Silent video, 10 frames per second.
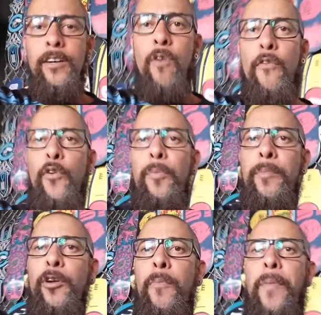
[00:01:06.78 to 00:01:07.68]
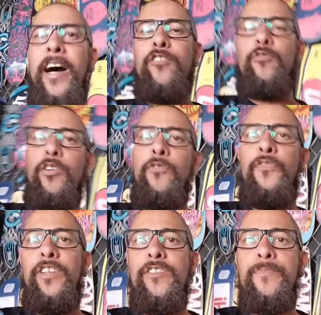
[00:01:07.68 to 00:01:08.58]
Qual foi o primeiro passo que eu
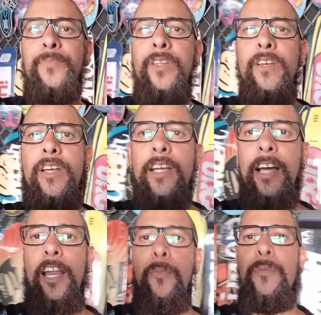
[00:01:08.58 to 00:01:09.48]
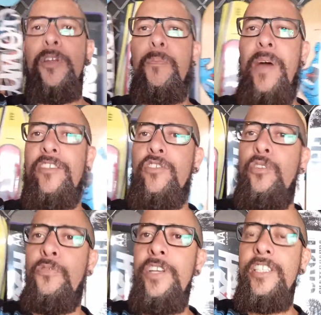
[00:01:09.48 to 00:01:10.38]
fiz? Galera, o primeiro passo que
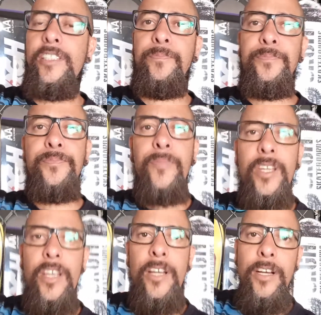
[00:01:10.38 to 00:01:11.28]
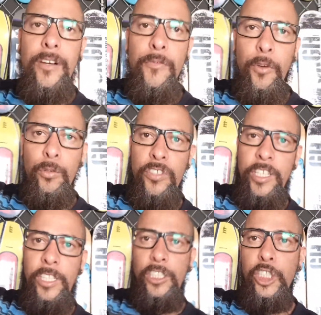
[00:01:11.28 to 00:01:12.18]
eu fiz foi o
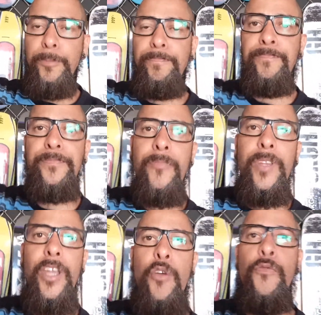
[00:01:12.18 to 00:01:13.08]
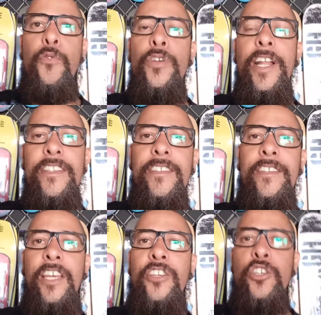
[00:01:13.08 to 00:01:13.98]
seguinte eu fui nas
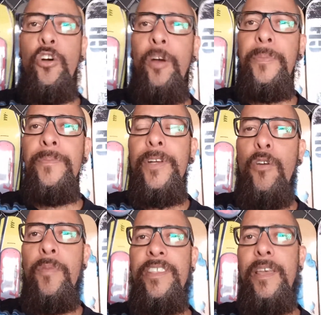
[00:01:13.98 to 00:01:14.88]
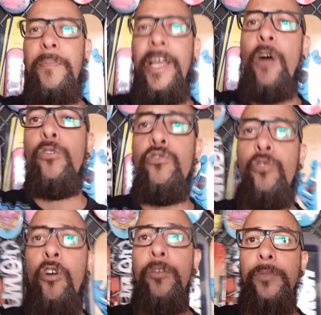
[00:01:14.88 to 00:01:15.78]
skate shop, comecei a pegar os
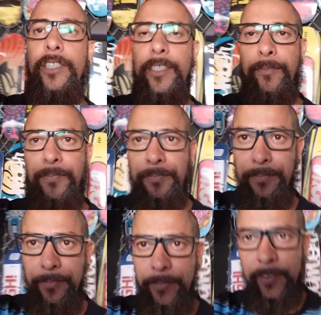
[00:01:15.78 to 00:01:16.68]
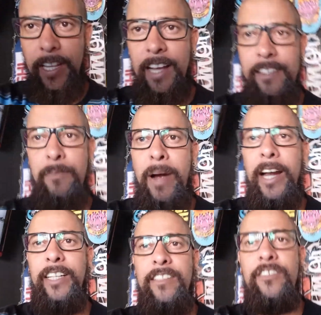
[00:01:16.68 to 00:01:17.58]
nomes das
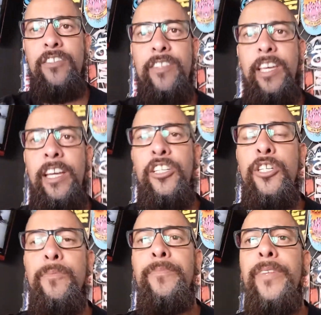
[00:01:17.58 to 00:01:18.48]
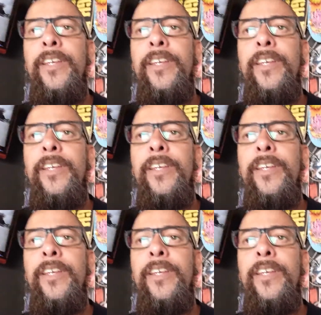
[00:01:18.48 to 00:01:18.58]
marcas de skate